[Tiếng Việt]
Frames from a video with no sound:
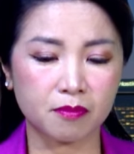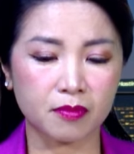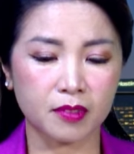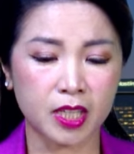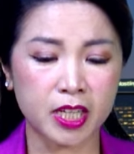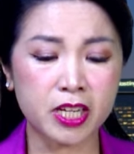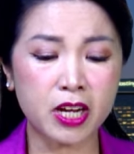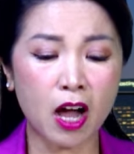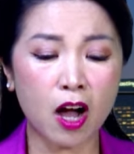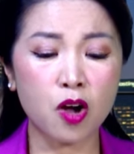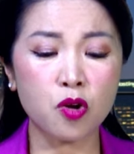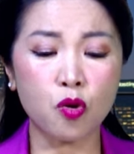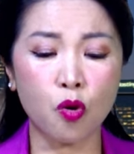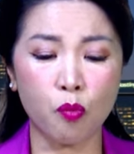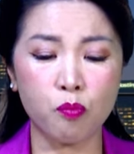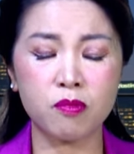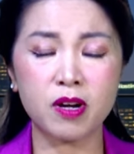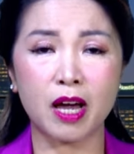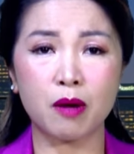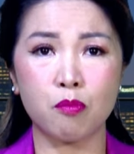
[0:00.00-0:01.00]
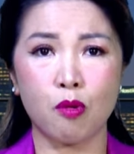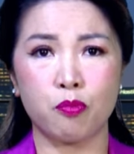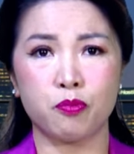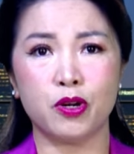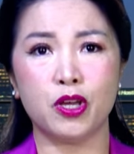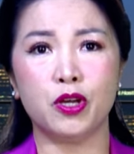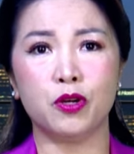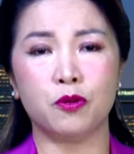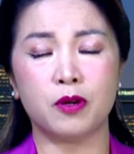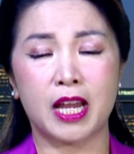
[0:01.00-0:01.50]
Thì đó cũng là một
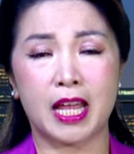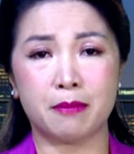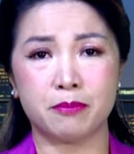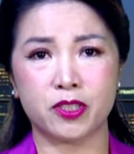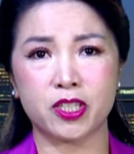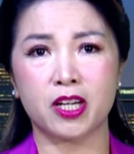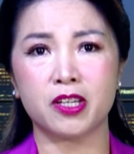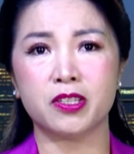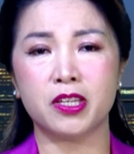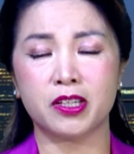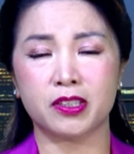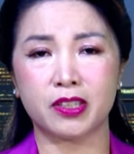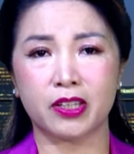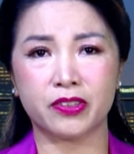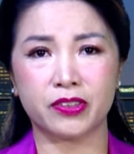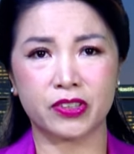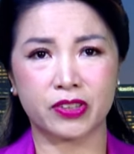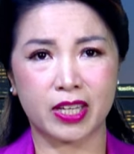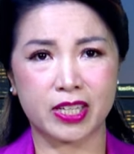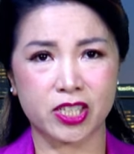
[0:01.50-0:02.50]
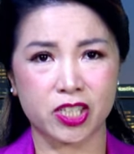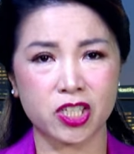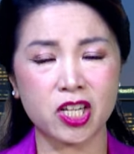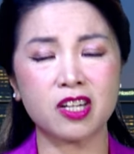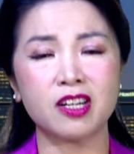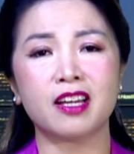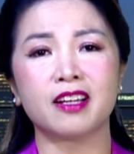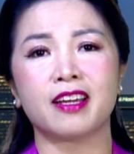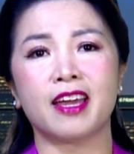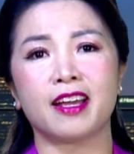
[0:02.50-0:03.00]
điều làm cho dân tình người ta
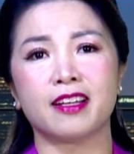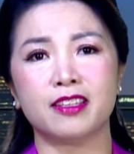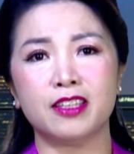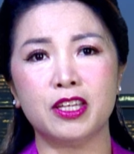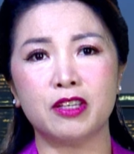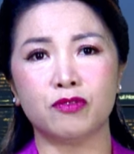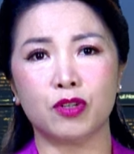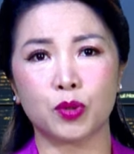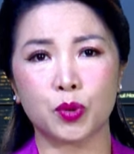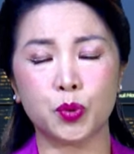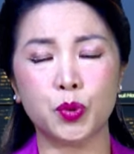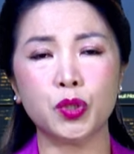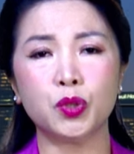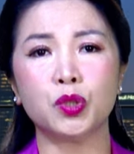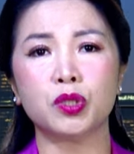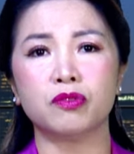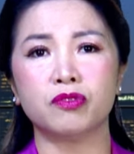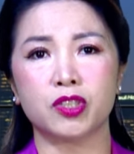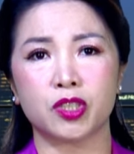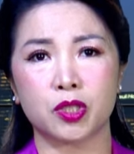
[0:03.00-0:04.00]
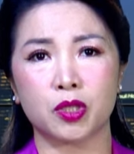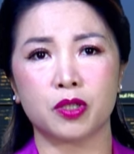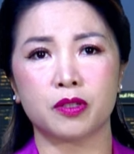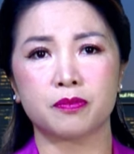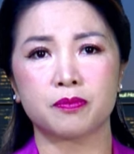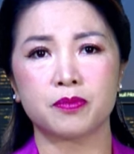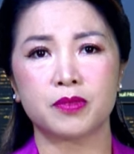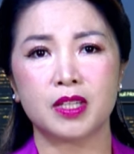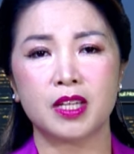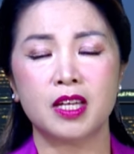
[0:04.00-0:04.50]
rất là ngạc nhiên vào cuối tuần vừa rồi.
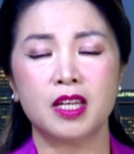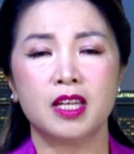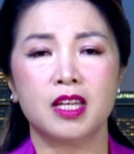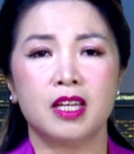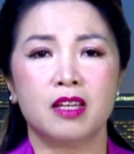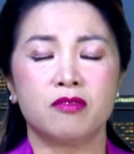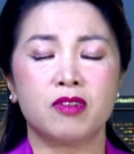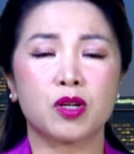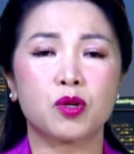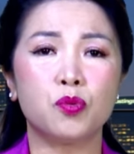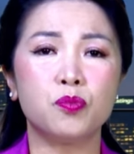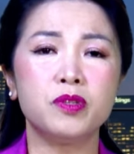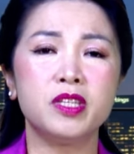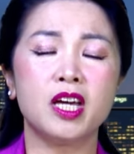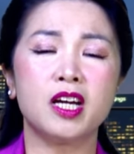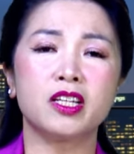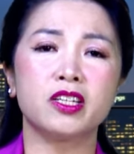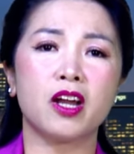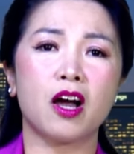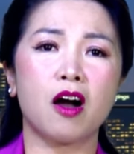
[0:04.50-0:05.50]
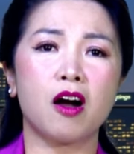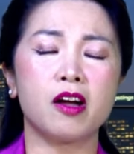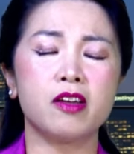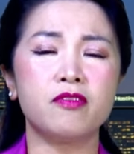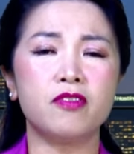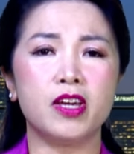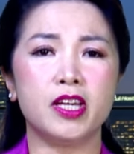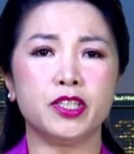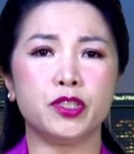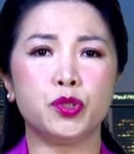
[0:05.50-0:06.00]
Và cũng nhân nói
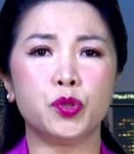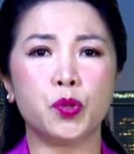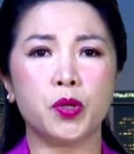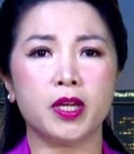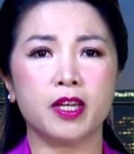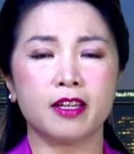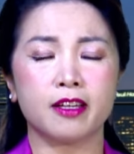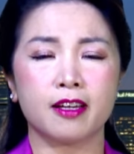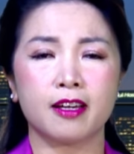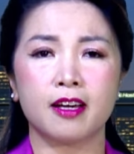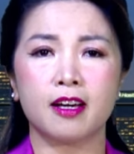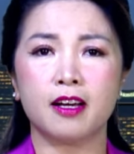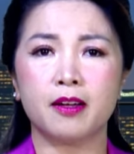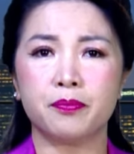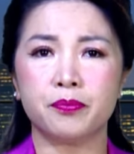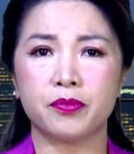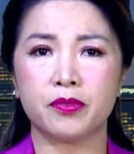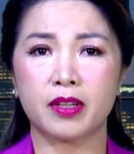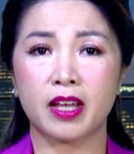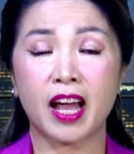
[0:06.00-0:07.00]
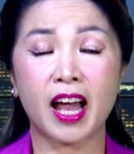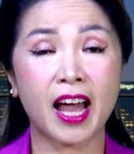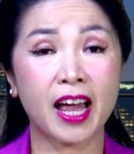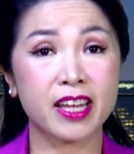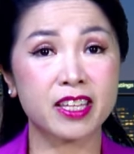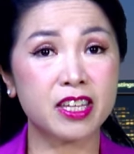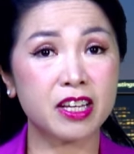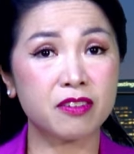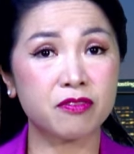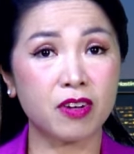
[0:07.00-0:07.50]
về chuyện hai
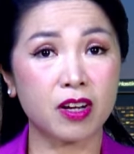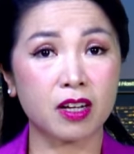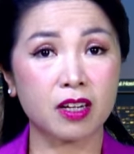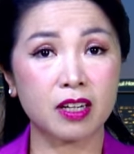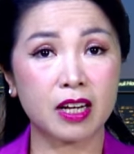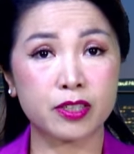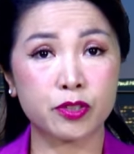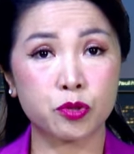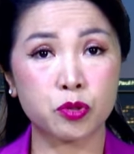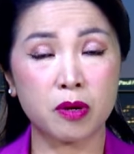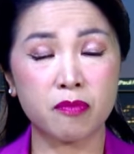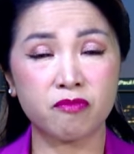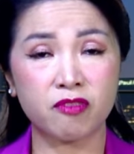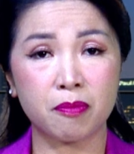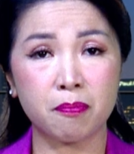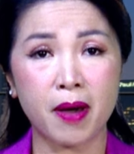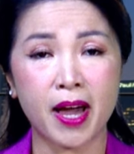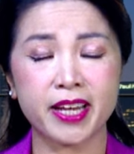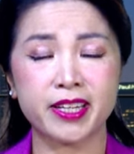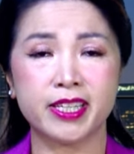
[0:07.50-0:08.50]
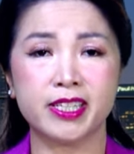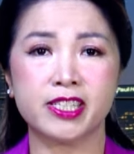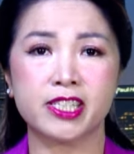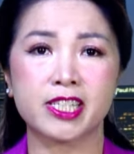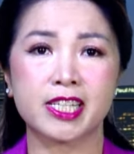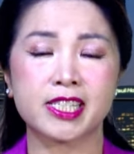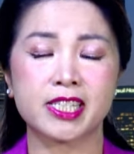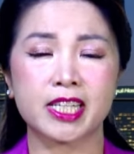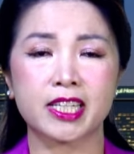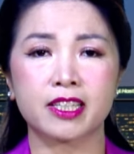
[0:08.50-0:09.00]
nhân vật là Trump và Biden
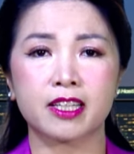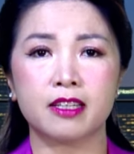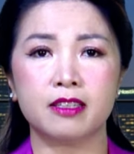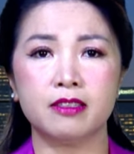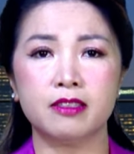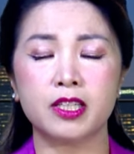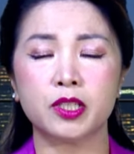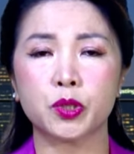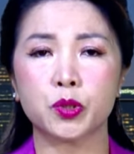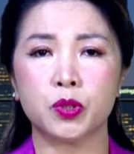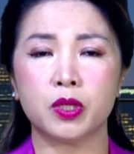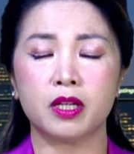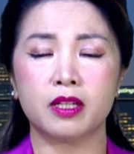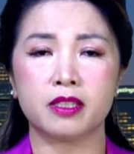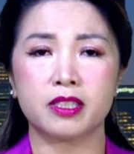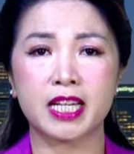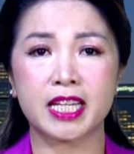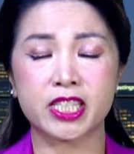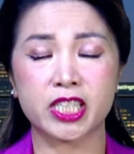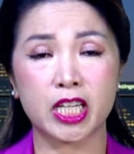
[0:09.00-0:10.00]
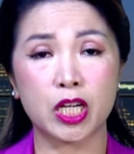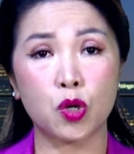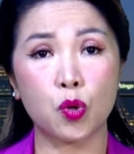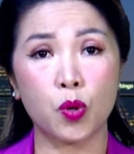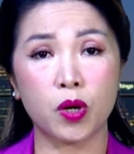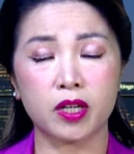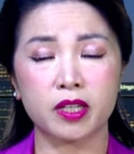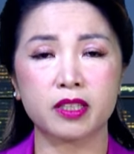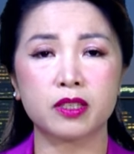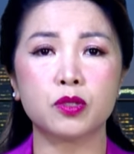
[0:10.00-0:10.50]
ra tranh cử đó, ra tranh
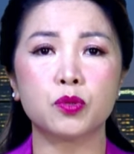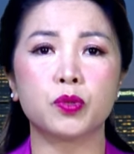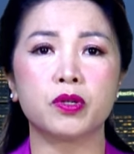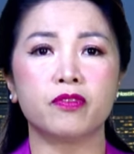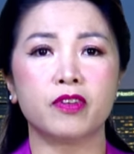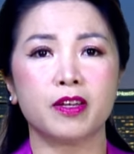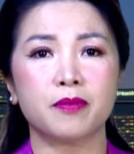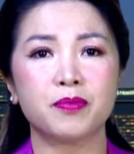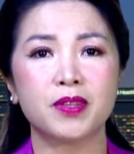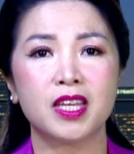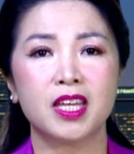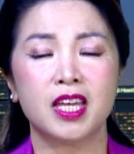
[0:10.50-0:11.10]
luận đó thưa quý vị.